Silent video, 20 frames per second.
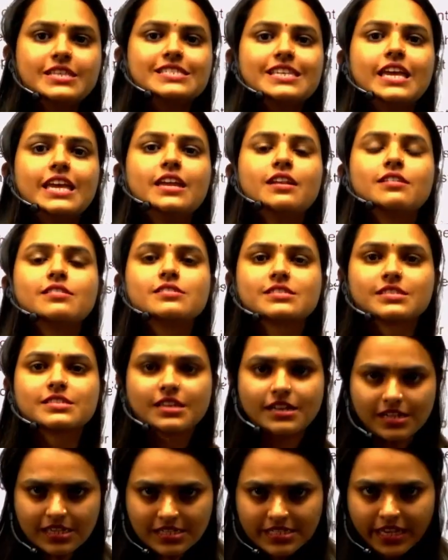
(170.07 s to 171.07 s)
के
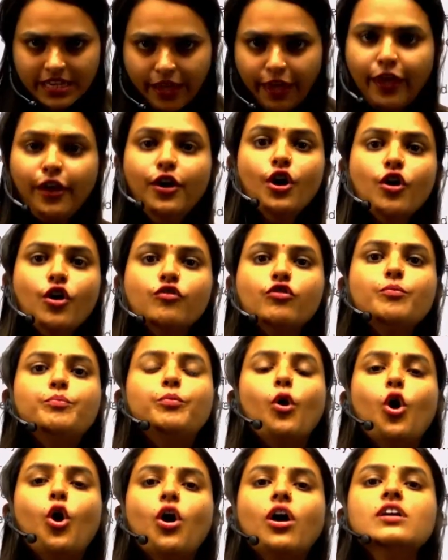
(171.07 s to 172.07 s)
रिजल्ट हैं वो
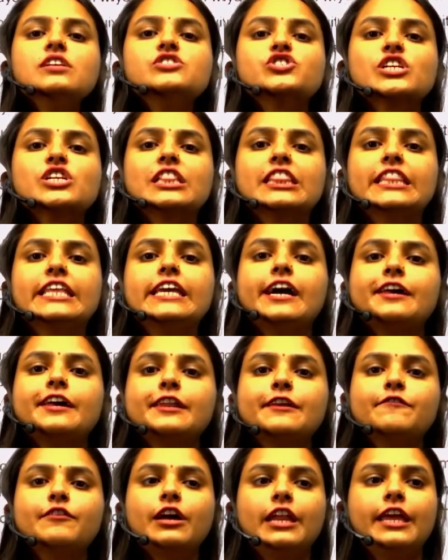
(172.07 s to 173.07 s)
बहुत जल्दी
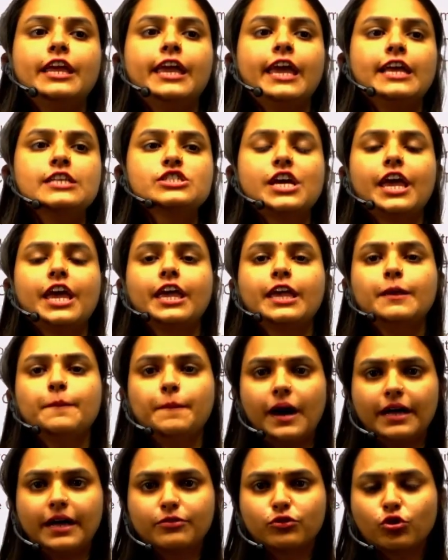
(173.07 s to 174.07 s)
आने वाले हैं चाहे कि
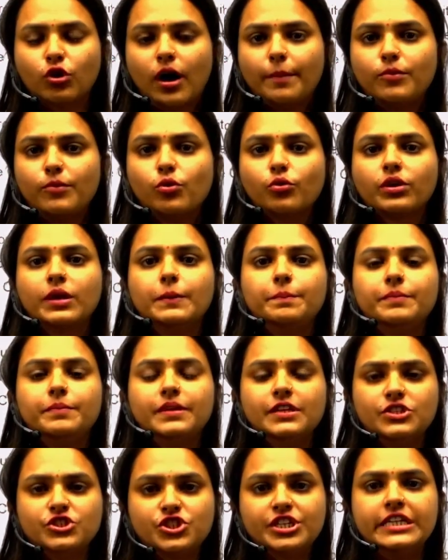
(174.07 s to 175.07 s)
बात हो आप लोगों
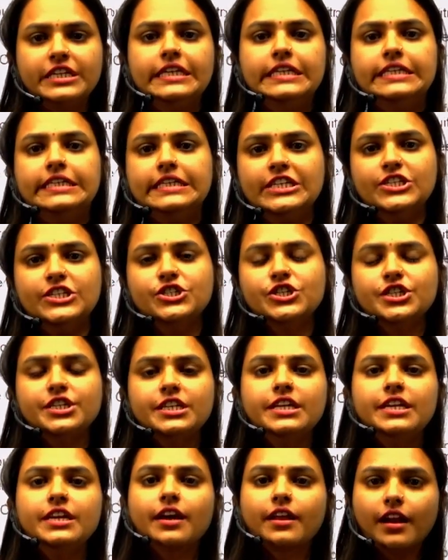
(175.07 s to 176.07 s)
की टी जी
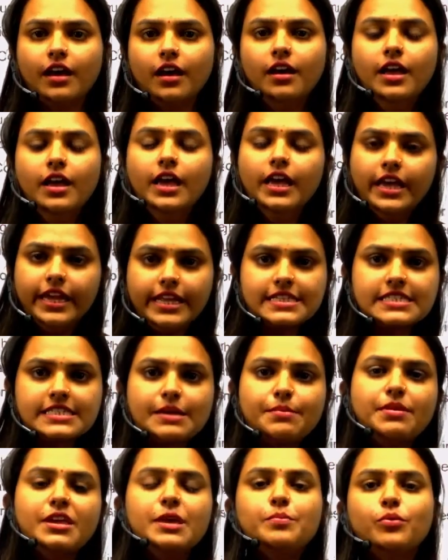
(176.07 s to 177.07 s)
टी है ना इन
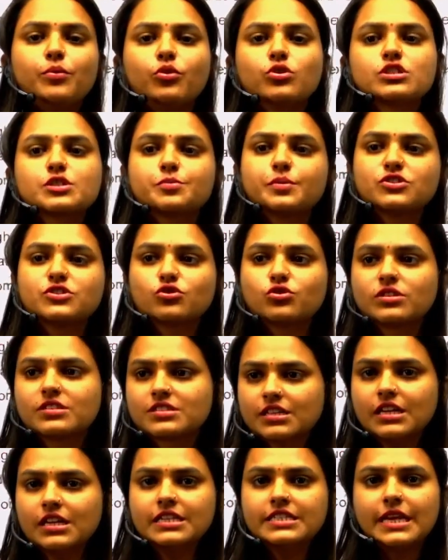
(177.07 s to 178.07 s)
सभी की पोस्ट पर जो
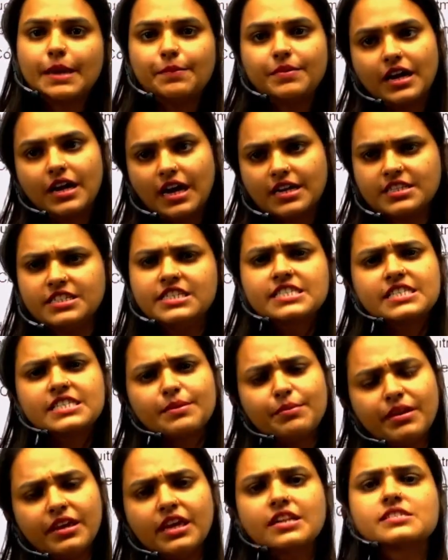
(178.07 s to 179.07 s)
रिजल्ट है पी
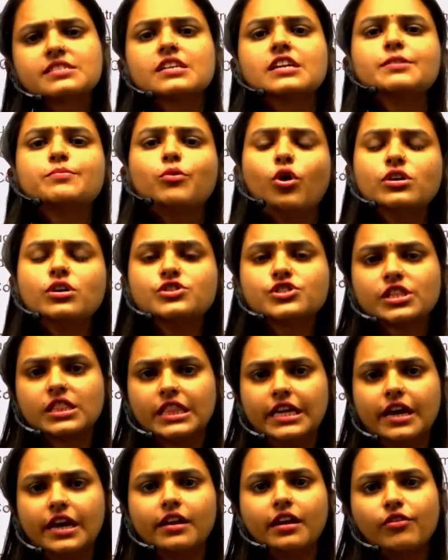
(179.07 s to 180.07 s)
सभी के रिजल्ट बहुत
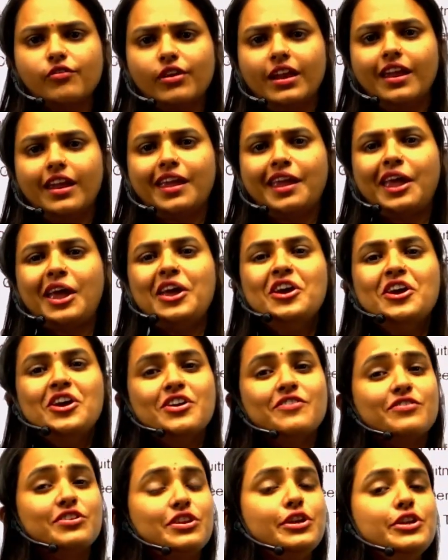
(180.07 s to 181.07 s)
जल्दी आने वाले हैं फिर